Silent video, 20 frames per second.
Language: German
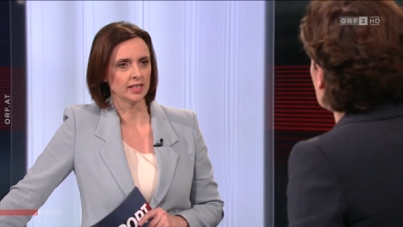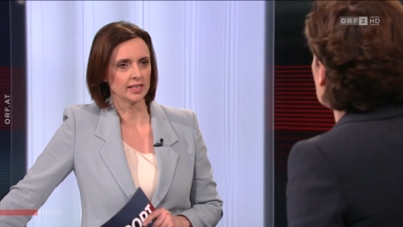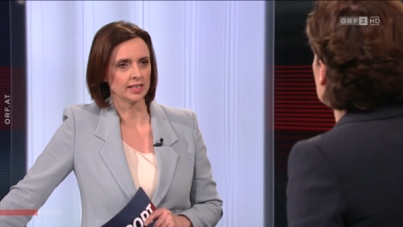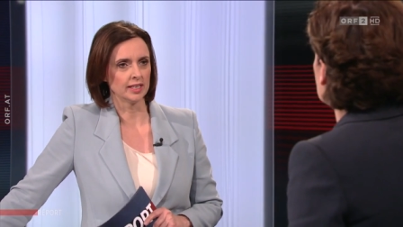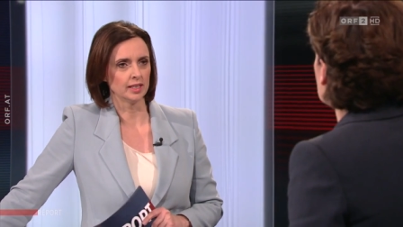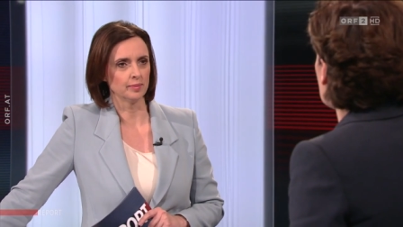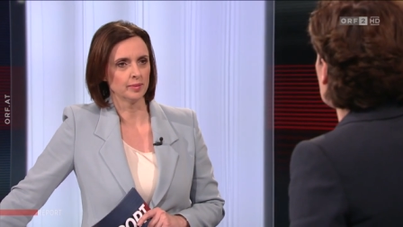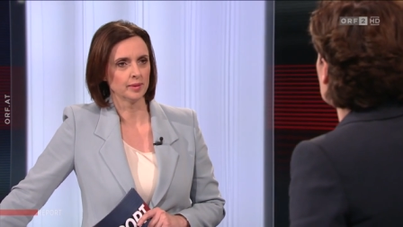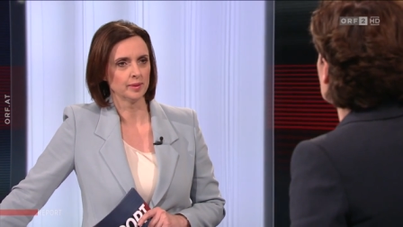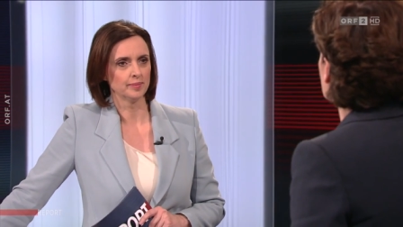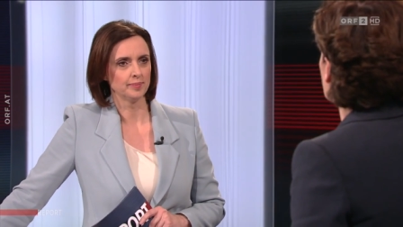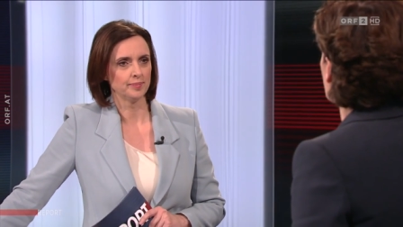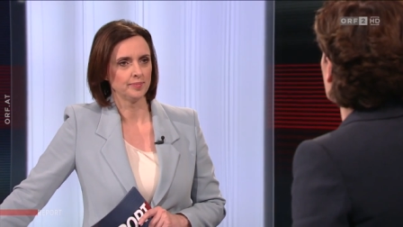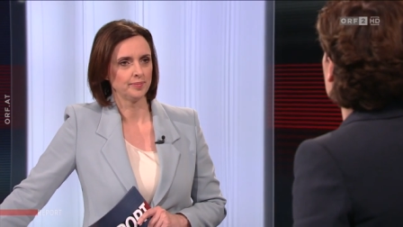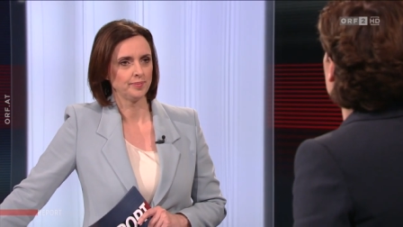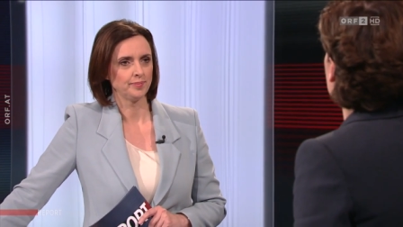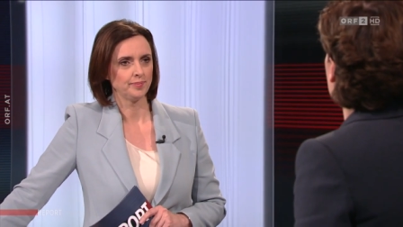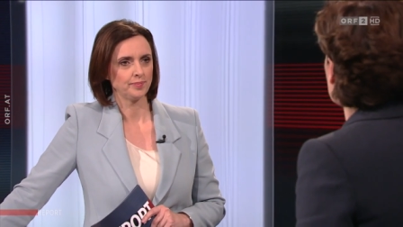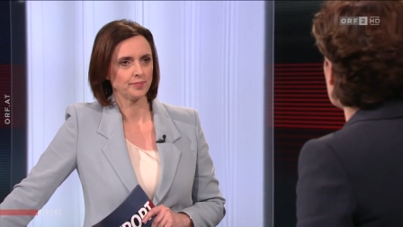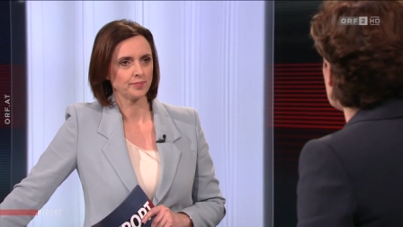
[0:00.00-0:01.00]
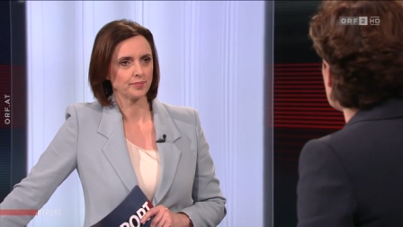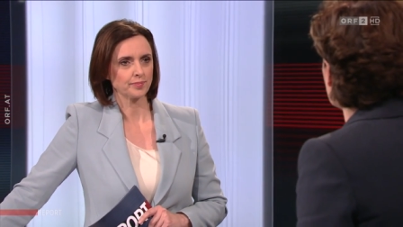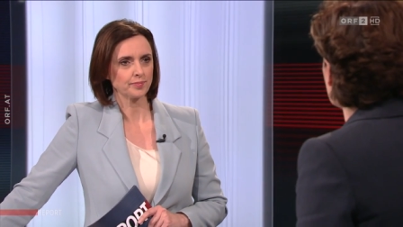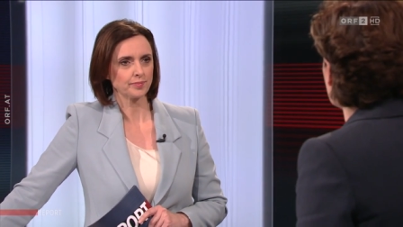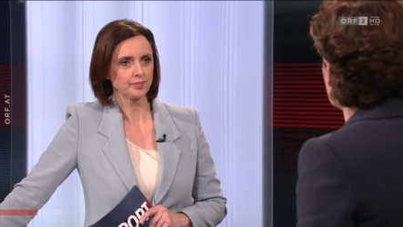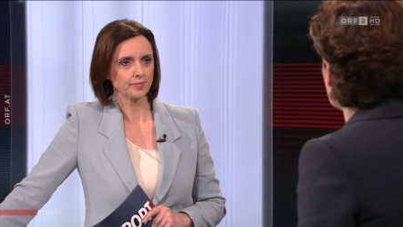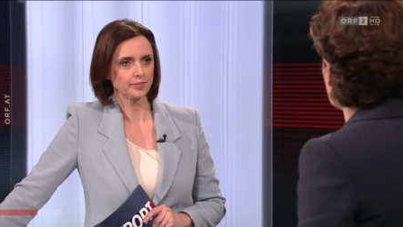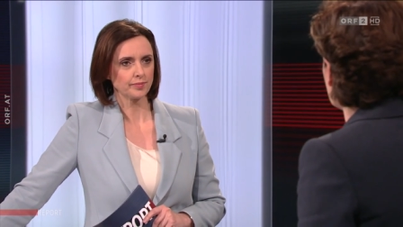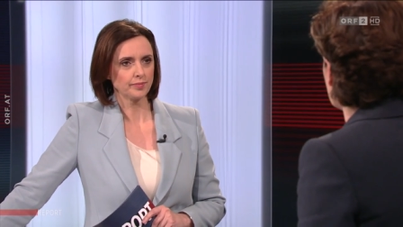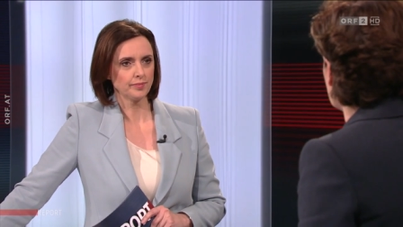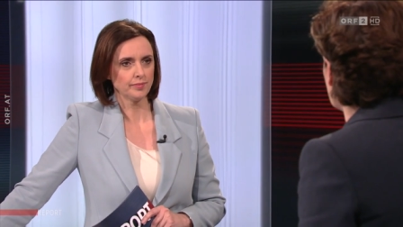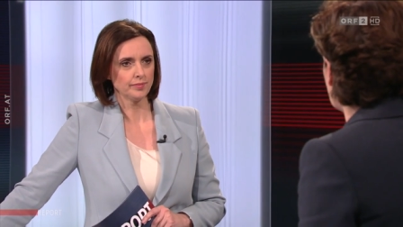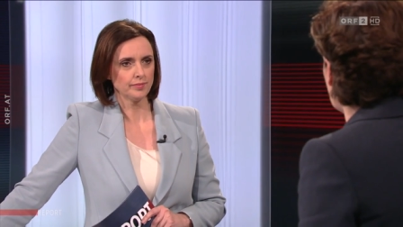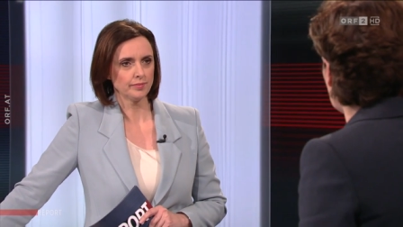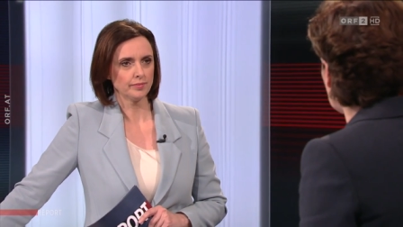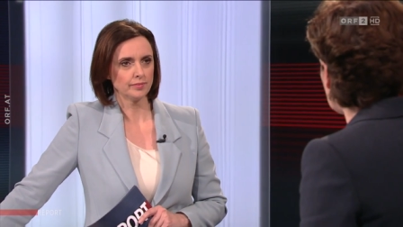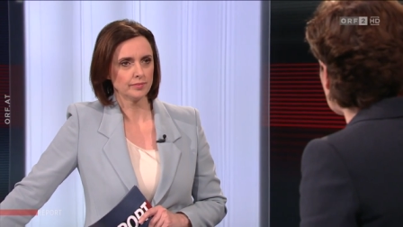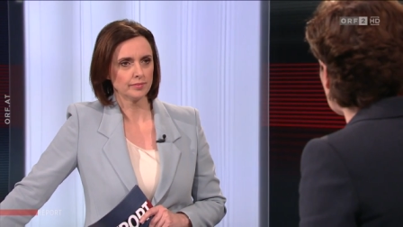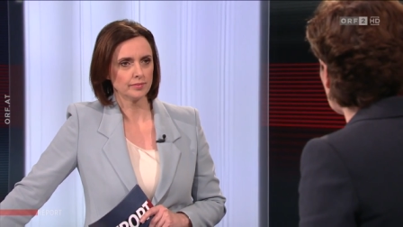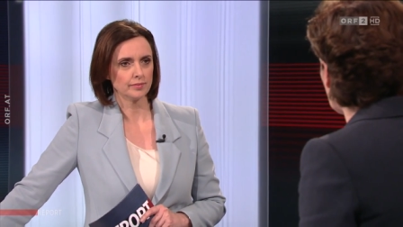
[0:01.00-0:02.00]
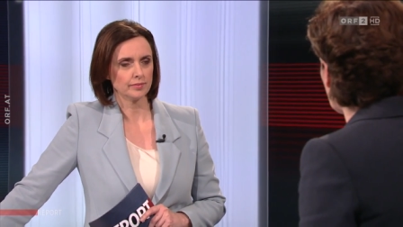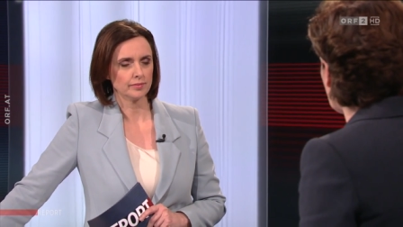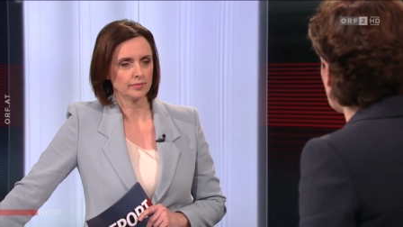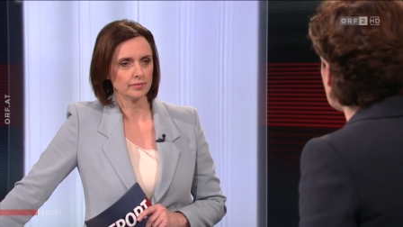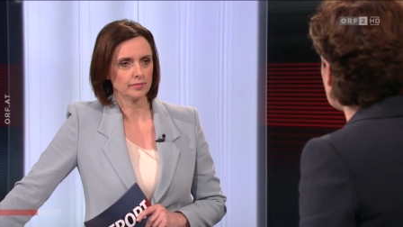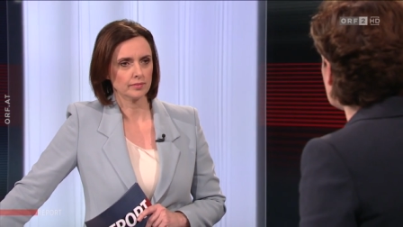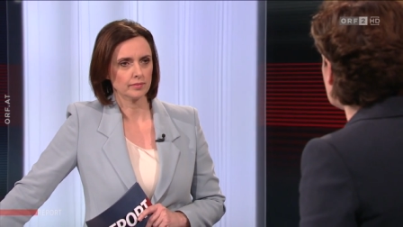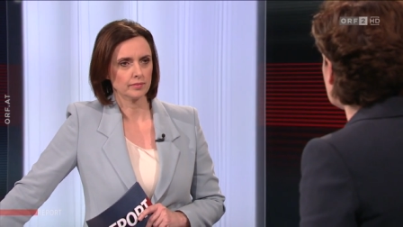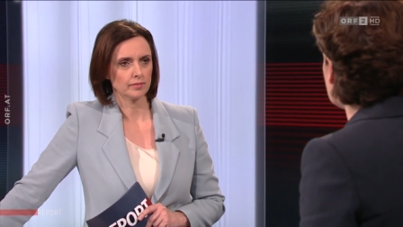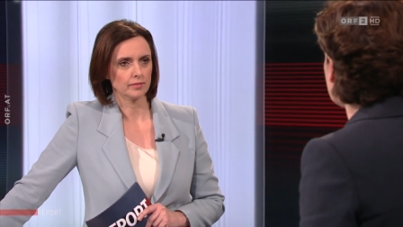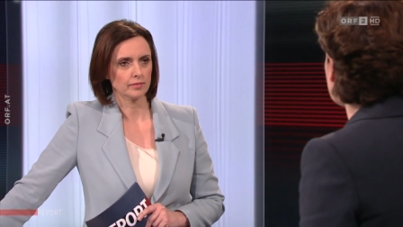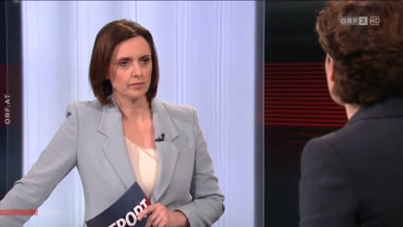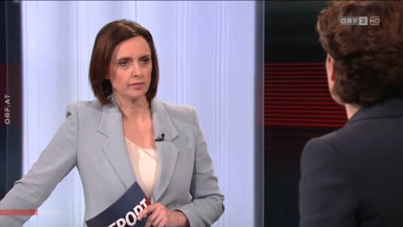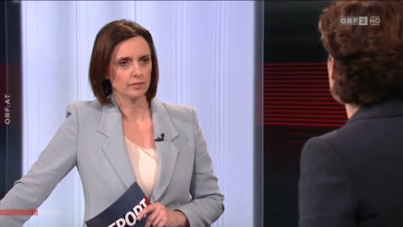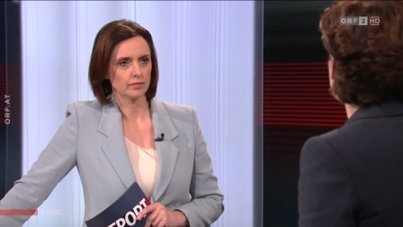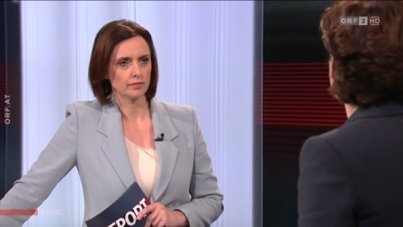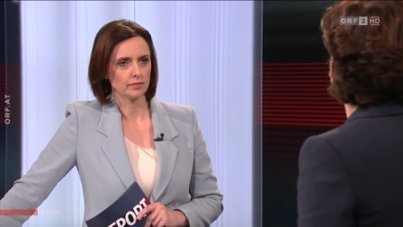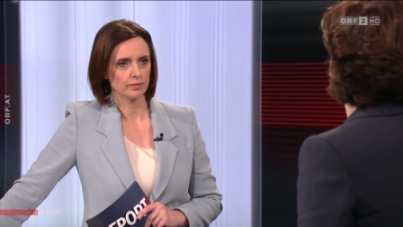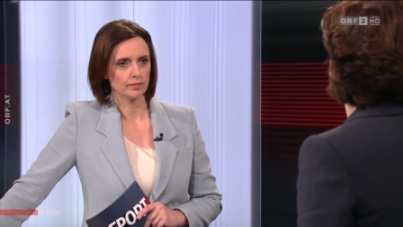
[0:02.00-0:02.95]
Naja, wir haben schon erwachsene äh, Abgeordnete. Das ist eine